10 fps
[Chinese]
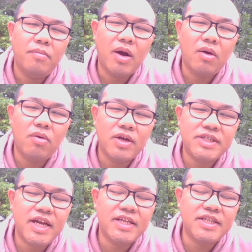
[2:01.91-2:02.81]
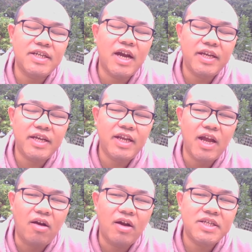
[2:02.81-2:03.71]
包括现啊、医
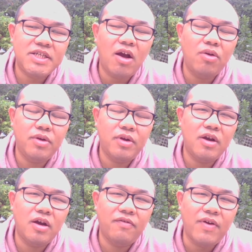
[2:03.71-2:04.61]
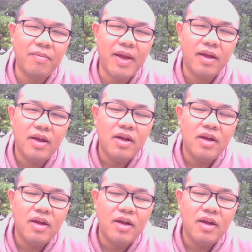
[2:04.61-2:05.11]
疗啊、教育各个方面，